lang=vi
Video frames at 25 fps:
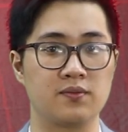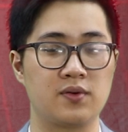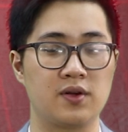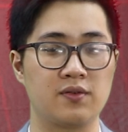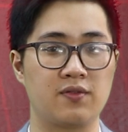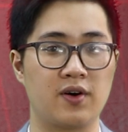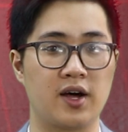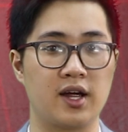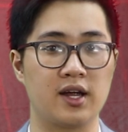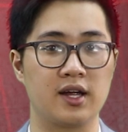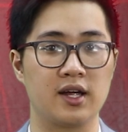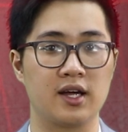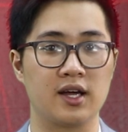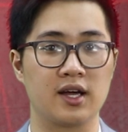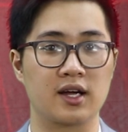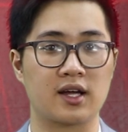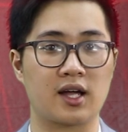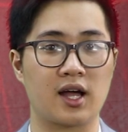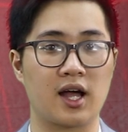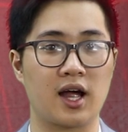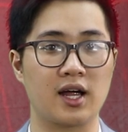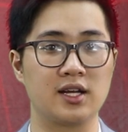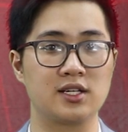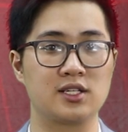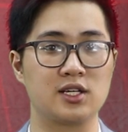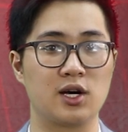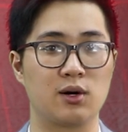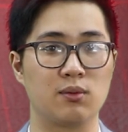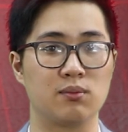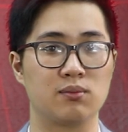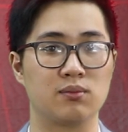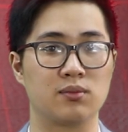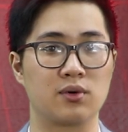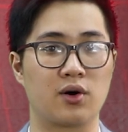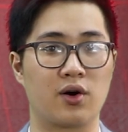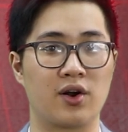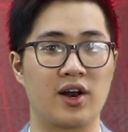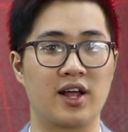Vì vậy, các anh chồng
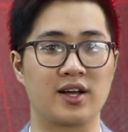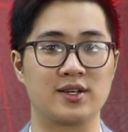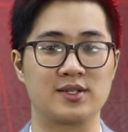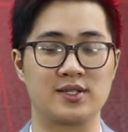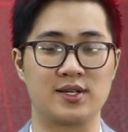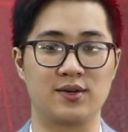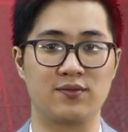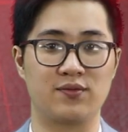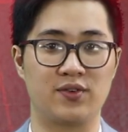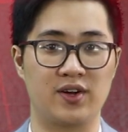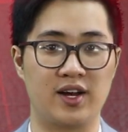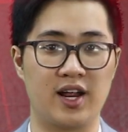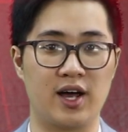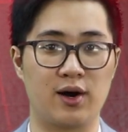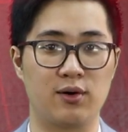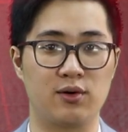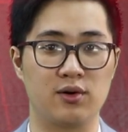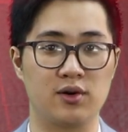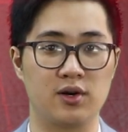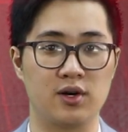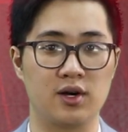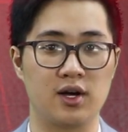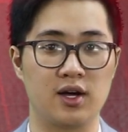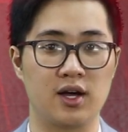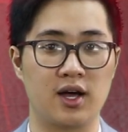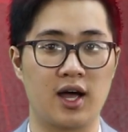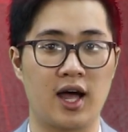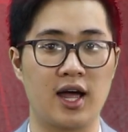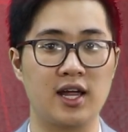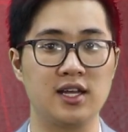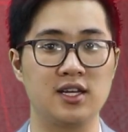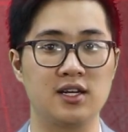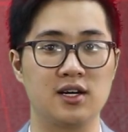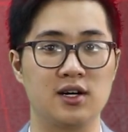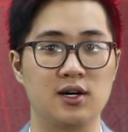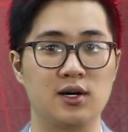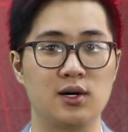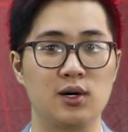có đang xem video, hãy
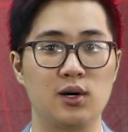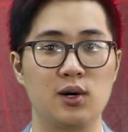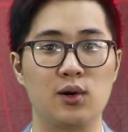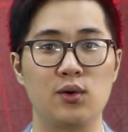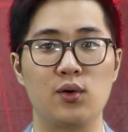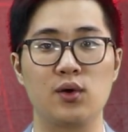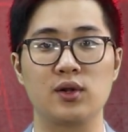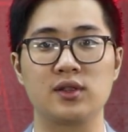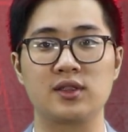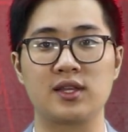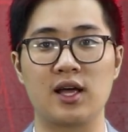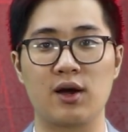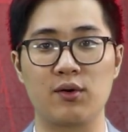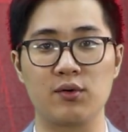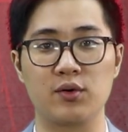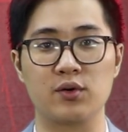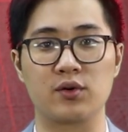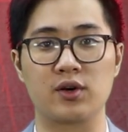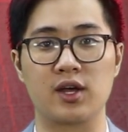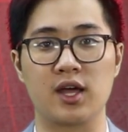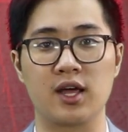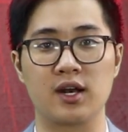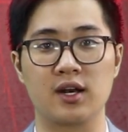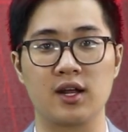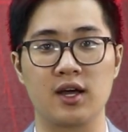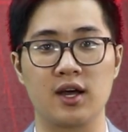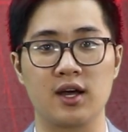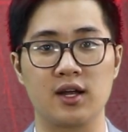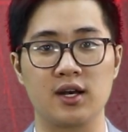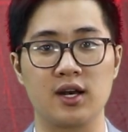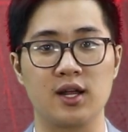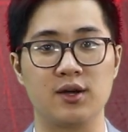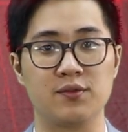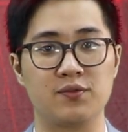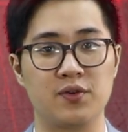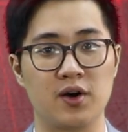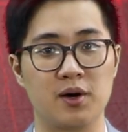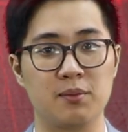nhớ luôn tạo điều kiện
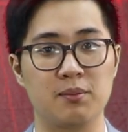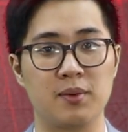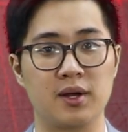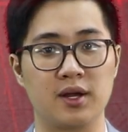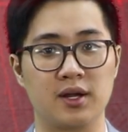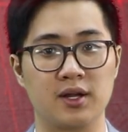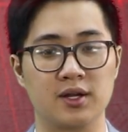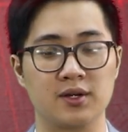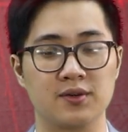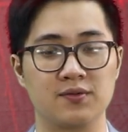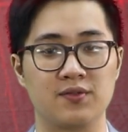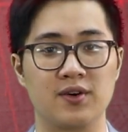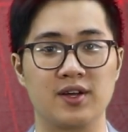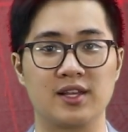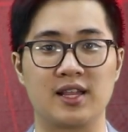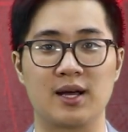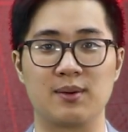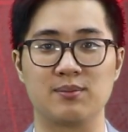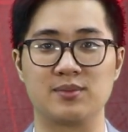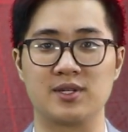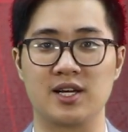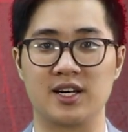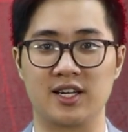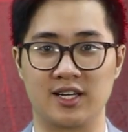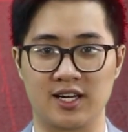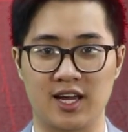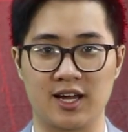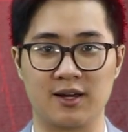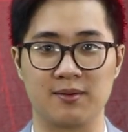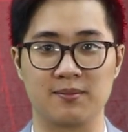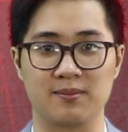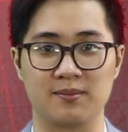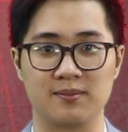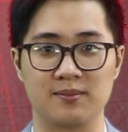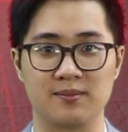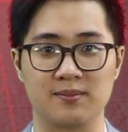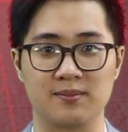để vợ mình về thăm gia đình nhé.